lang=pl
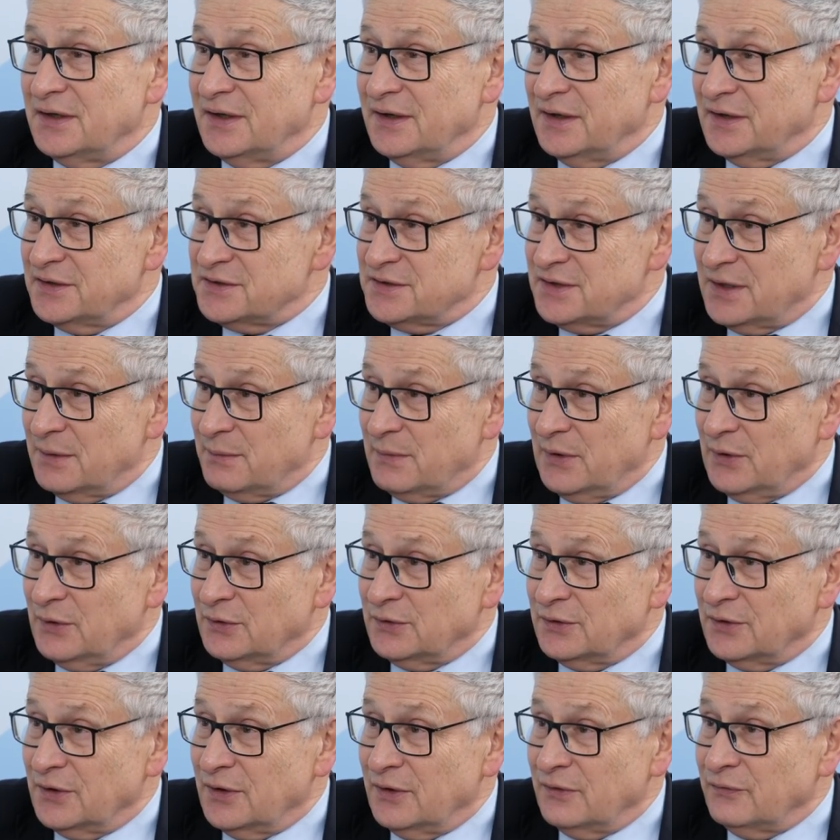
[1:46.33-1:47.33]
na nasz stan
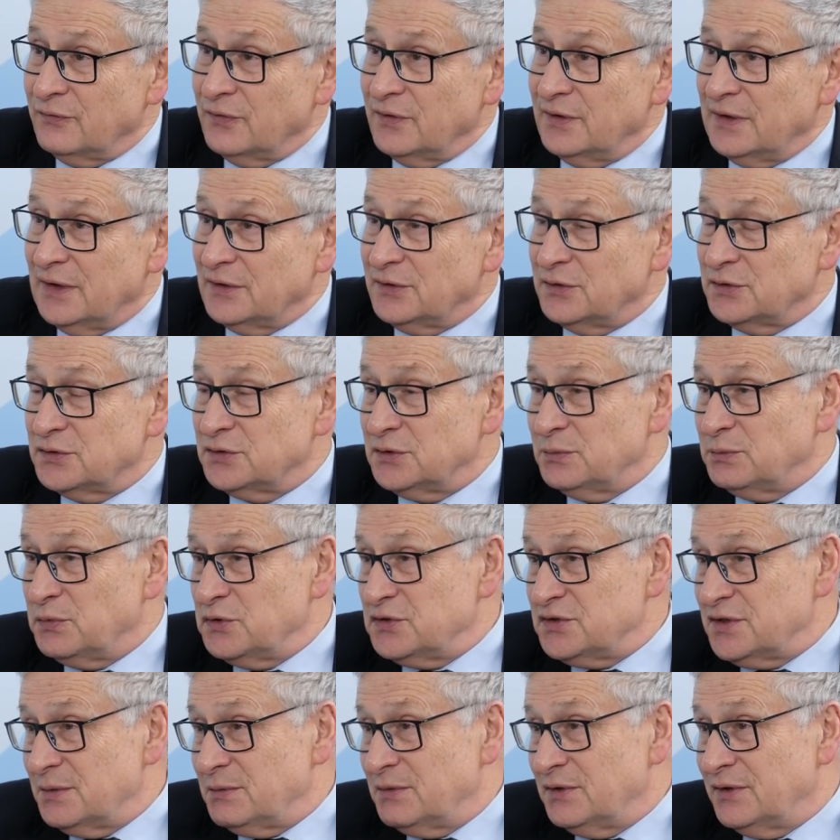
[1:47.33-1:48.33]
majątkowy, na to, czy
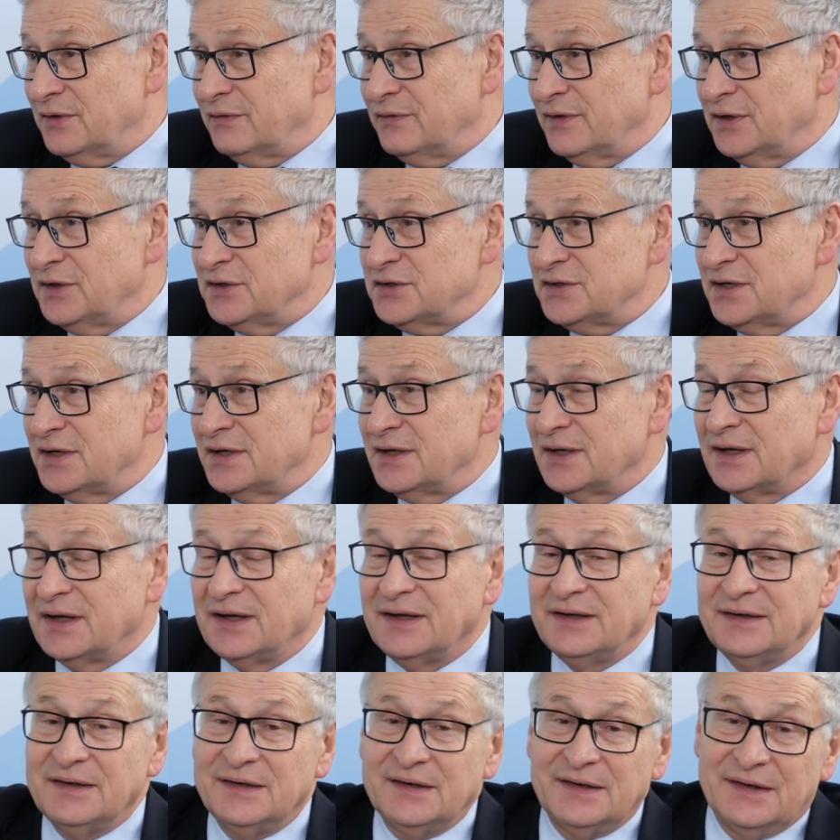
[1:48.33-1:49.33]
pójdziemy do więzienia,